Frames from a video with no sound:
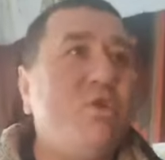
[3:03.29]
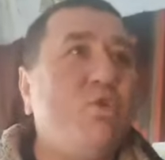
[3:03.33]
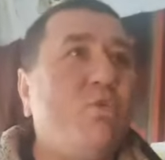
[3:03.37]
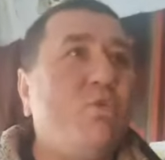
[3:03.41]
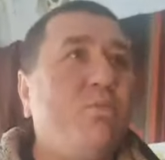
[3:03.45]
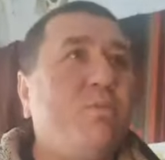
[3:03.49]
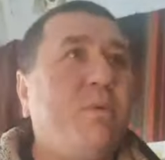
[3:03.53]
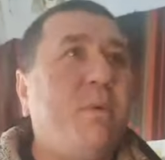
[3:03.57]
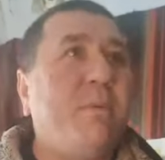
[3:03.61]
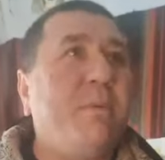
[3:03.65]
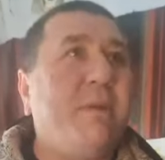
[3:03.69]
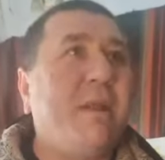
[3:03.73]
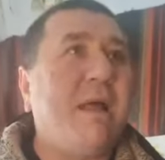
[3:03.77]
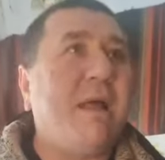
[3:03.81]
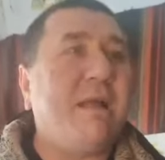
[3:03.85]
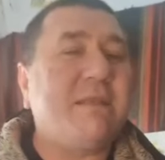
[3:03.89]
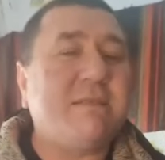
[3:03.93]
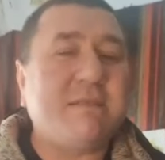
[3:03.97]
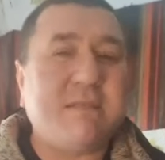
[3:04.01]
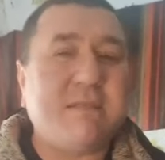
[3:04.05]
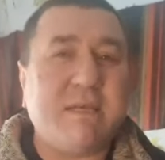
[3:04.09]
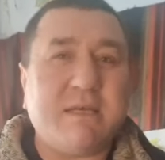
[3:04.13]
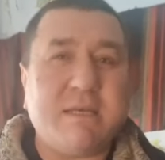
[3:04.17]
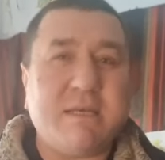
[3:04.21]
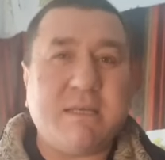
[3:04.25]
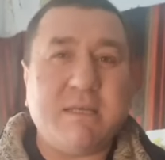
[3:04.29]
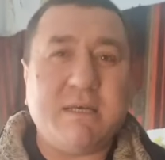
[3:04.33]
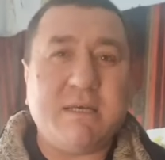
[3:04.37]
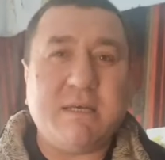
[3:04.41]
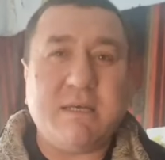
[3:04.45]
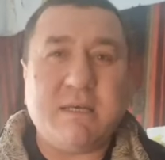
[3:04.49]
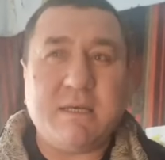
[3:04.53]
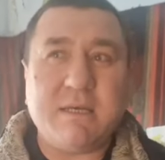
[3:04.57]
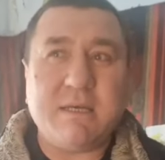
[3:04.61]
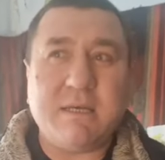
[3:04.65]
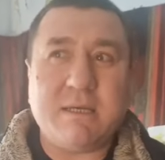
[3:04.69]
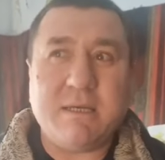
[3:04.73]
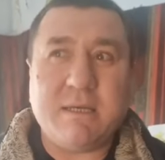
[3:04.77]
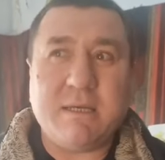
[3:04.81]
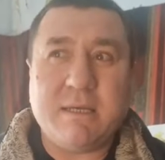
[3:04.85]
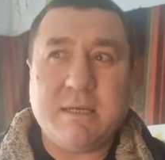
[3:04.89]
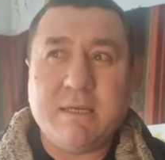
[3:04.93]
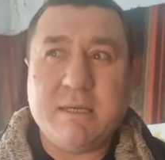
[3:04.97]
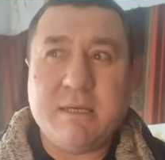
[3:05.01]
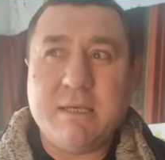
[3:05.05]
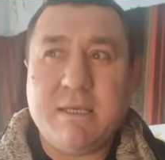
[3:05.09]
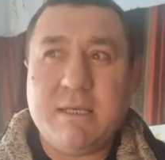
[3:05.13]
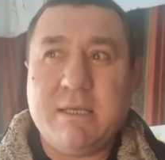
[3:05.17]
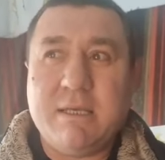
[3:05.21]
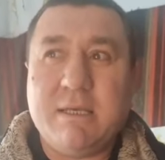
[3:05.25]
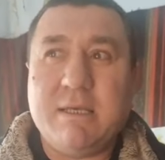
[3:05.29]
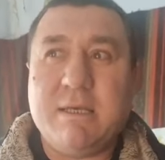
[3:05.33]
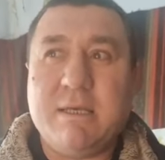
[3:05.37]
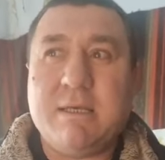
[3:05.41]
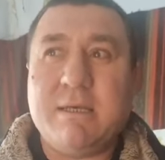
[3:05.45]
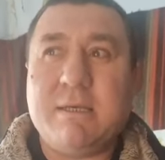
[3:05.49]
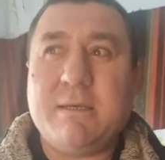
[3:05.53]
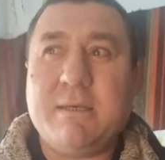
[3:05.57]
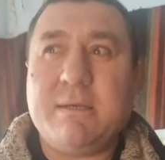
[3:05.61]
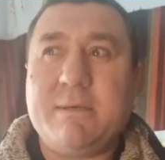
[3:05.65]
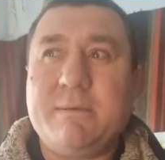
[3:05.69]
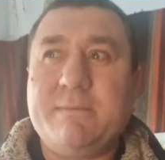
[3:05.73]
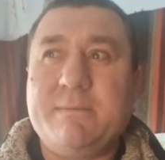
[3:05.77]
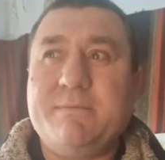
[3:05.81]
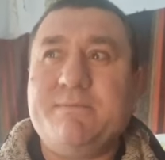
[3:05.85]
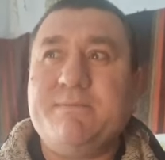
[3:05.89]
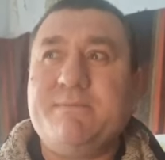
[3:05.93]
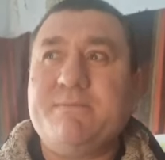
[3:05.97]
не упоминается э, э,